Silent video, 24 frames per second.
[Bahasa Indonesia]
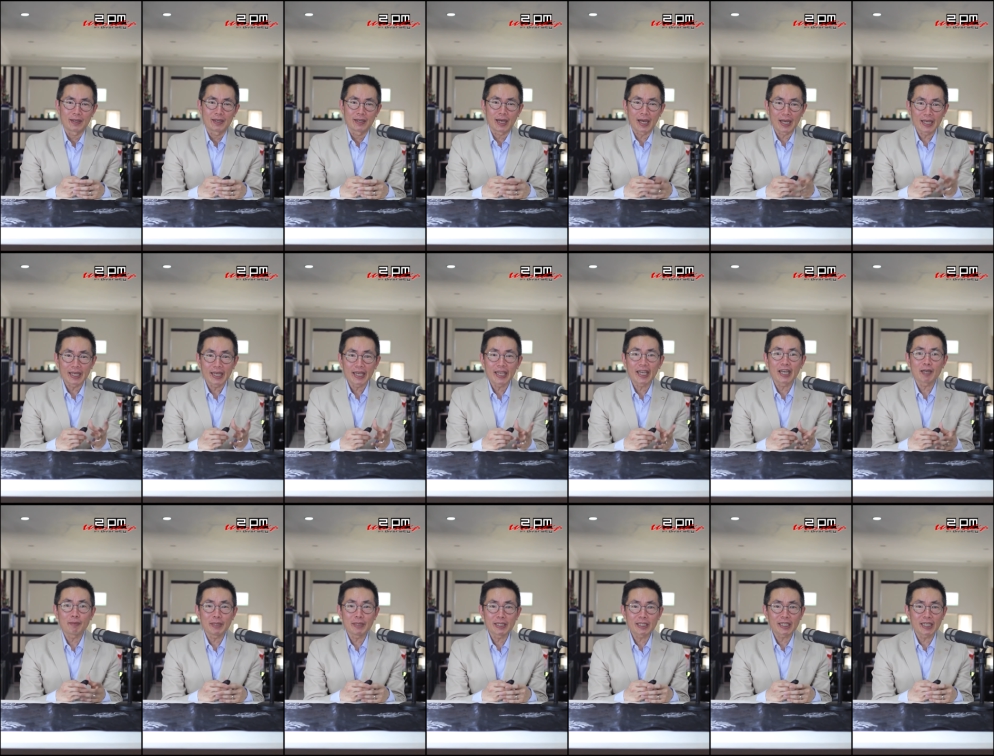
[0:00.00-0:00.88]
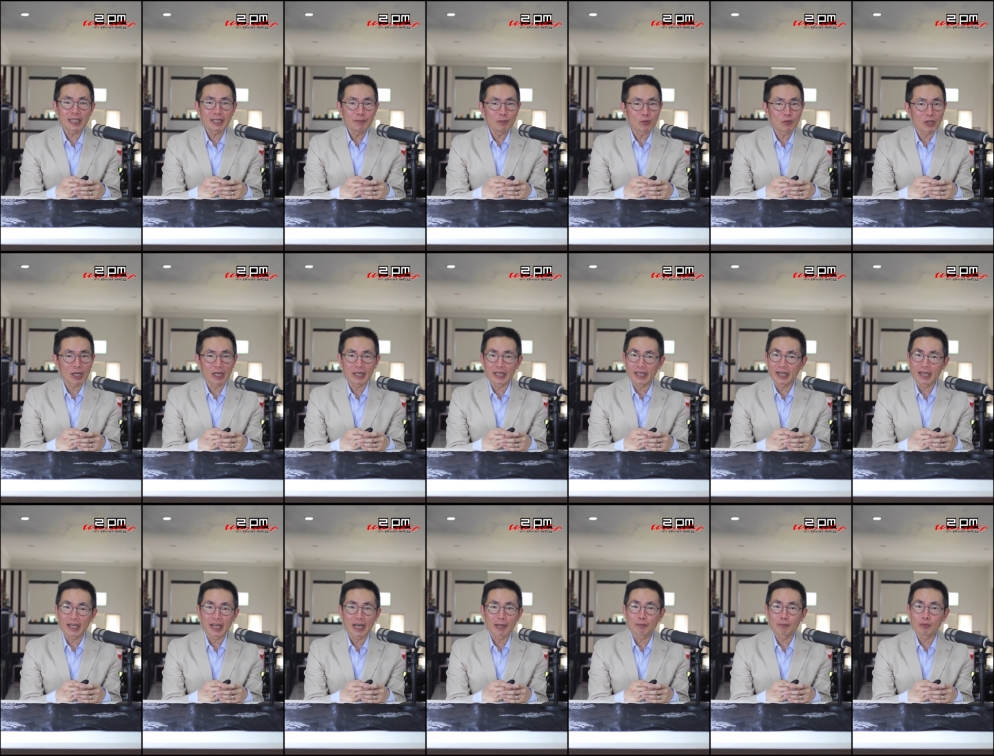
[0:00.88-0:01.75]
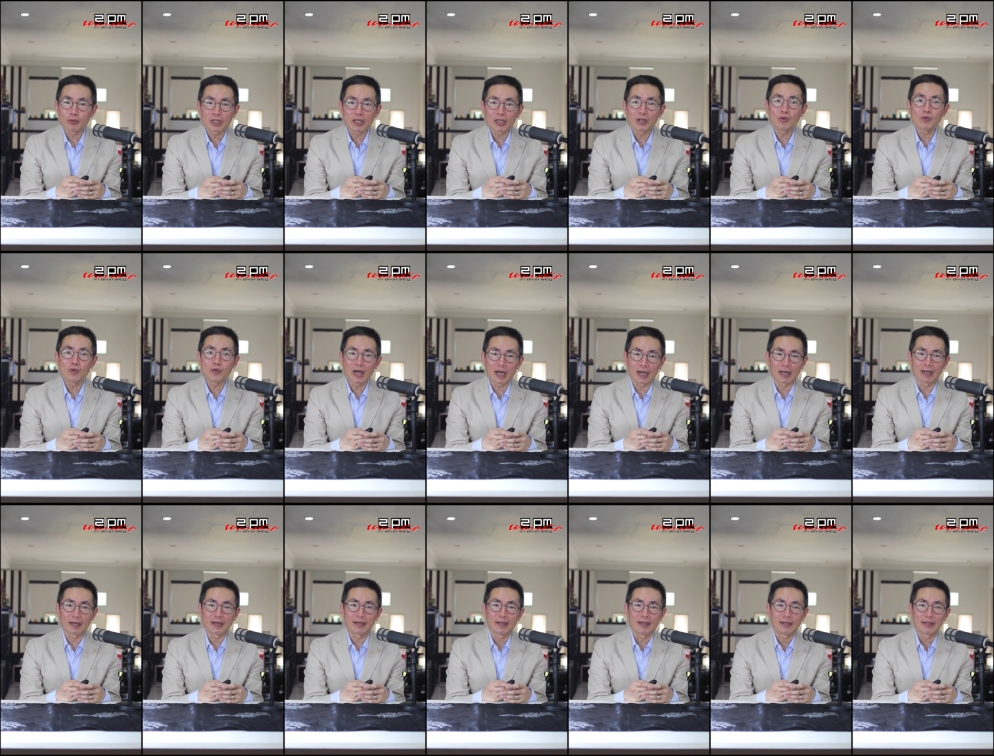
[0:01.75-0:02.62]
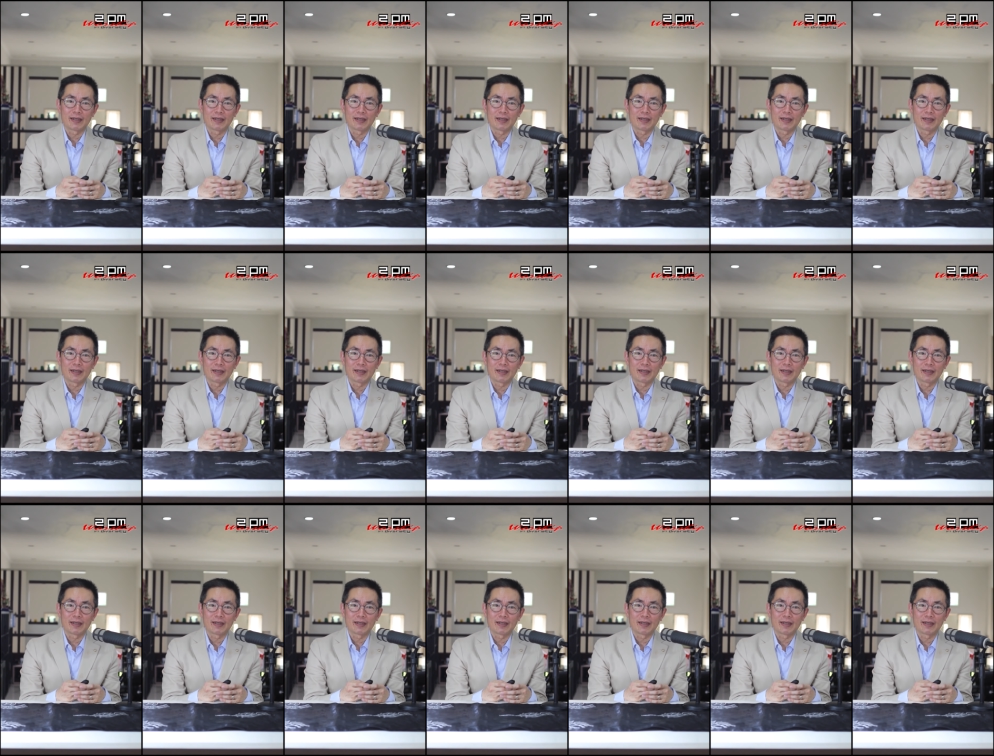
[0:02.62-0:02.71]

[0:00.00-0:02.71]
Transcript: Ayah yang miskin bukan yang nggak punya uang,